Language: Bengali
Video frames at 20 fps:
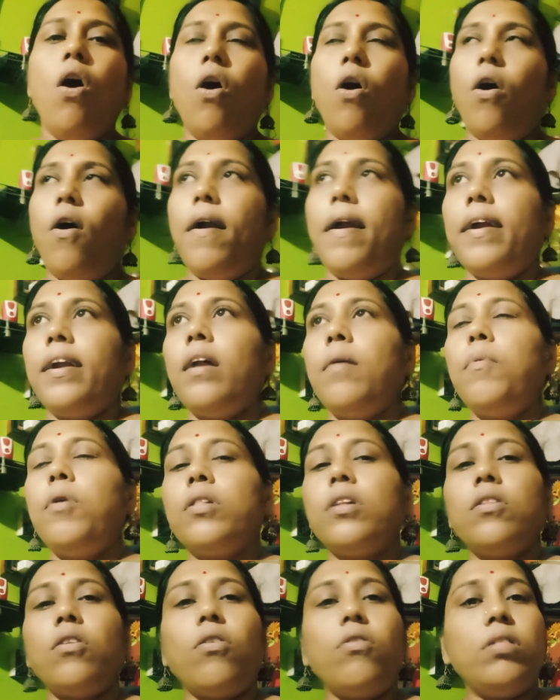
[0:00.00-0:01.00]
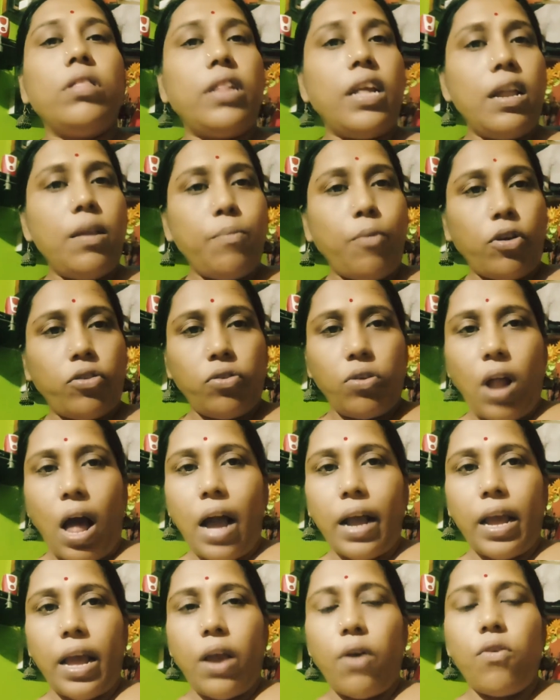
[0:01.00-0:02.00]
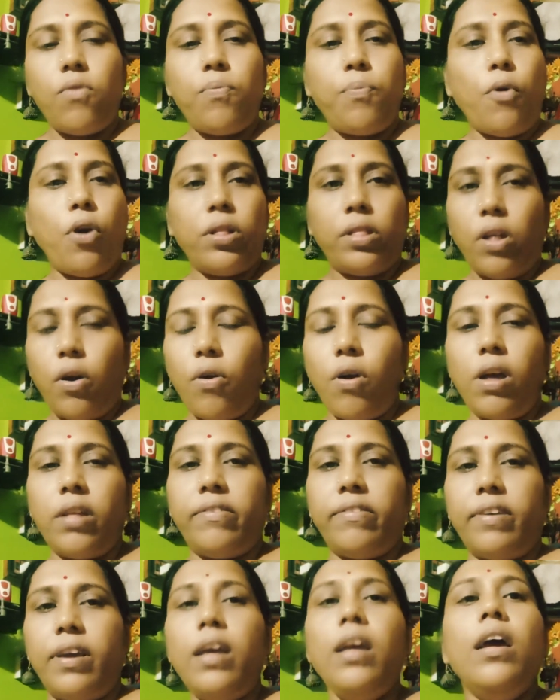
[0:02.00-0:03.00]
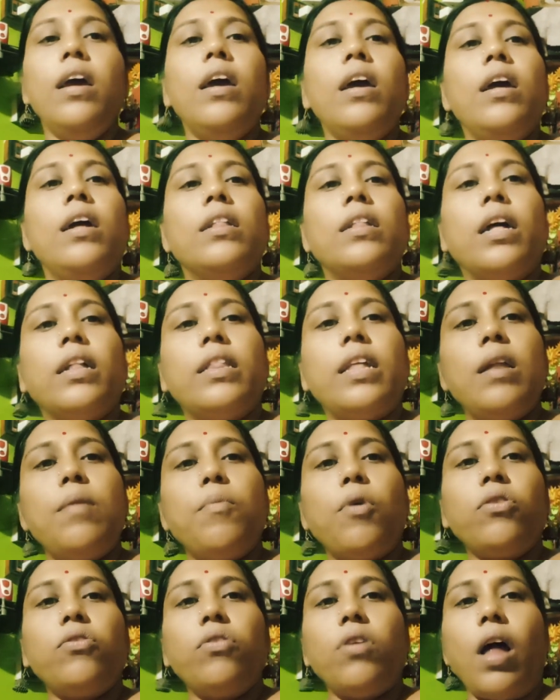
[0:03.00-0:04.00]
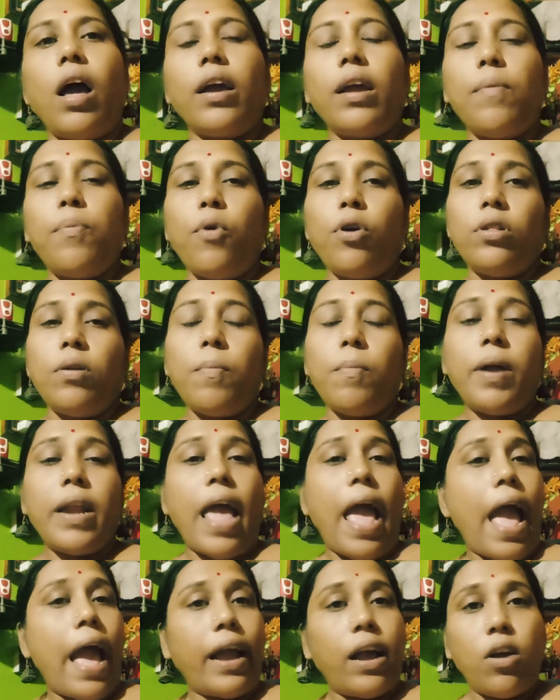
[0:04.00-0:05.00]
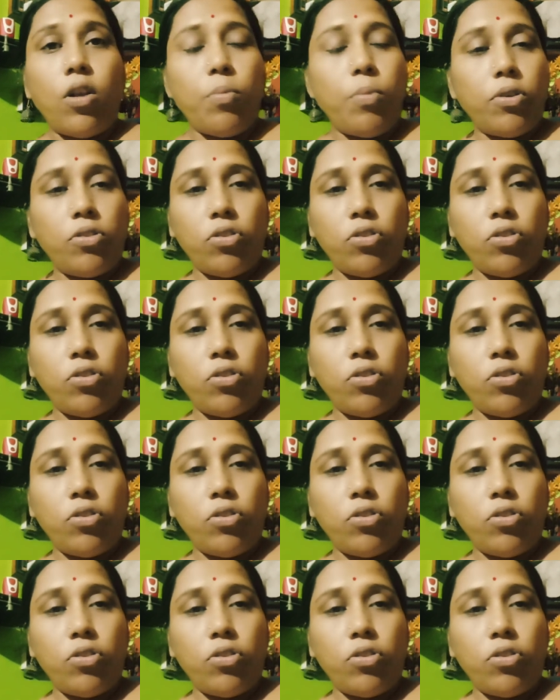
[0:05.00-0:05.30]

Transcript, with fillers: অনেকটা বলতে তখন তিন বছর আগে ওর পইতে হয়েছে তা তিন বছর আগে পৈতে মানে এগারো বছর